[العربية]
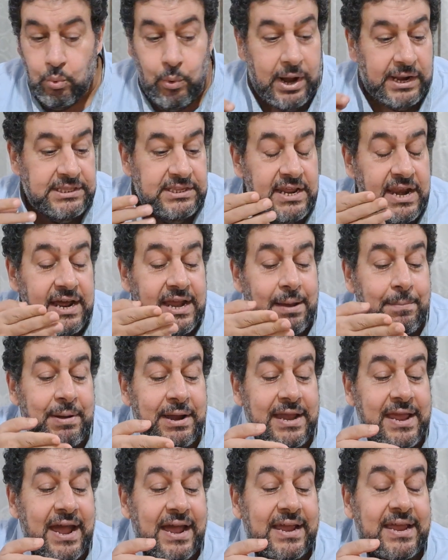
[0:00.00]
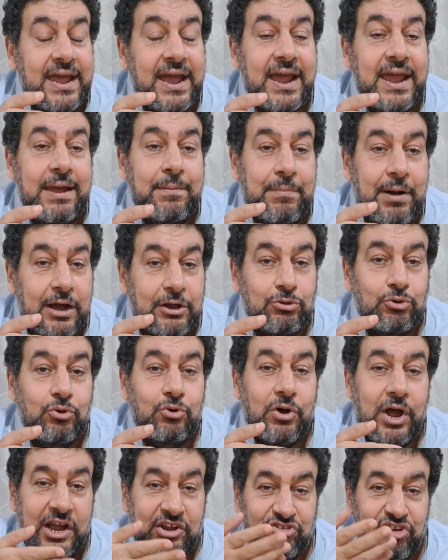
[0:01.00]
وعندنا كمان كركريه
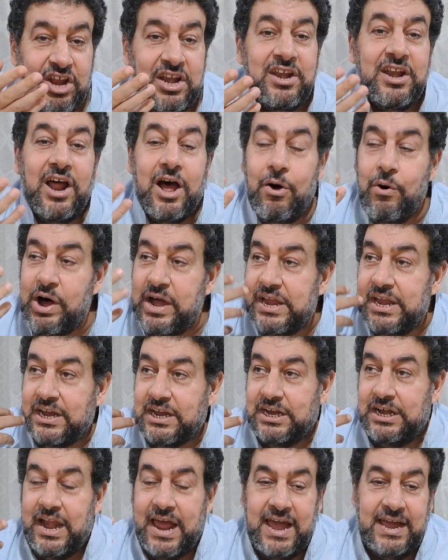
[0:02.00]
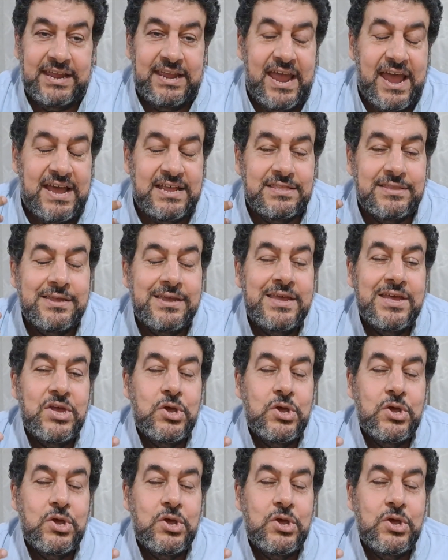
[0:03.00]
برضو عشان روايح الاعياد